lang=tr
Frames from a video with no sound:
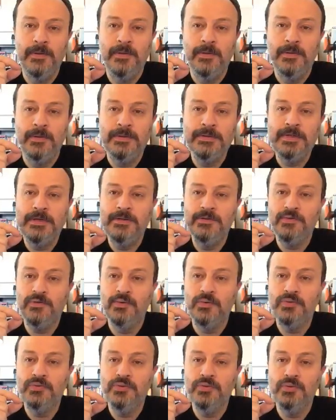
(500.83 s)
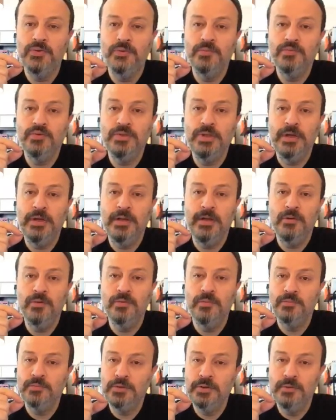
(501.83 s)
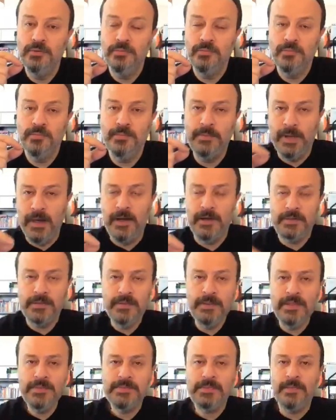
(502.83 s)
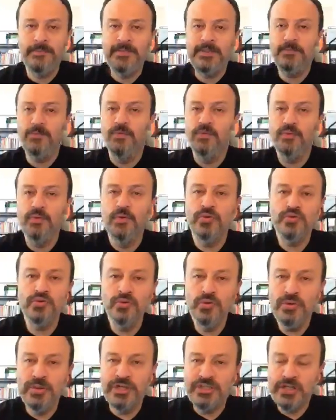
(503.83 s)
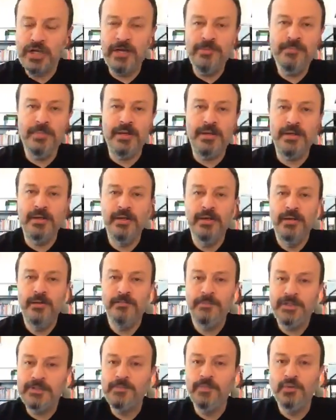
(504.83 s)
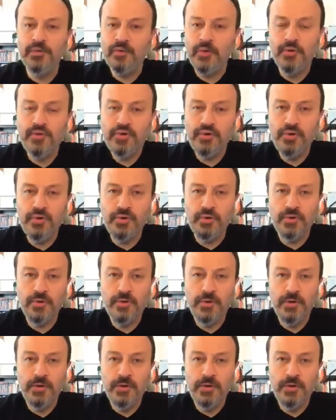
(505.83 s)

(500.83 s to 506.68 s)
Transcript: Sekiz korucuyu doğmuş Erkan komutanı. Ya arkadaşlar biz bunu konuştuk ya Şahin Bey. Biz bunu konuştuk.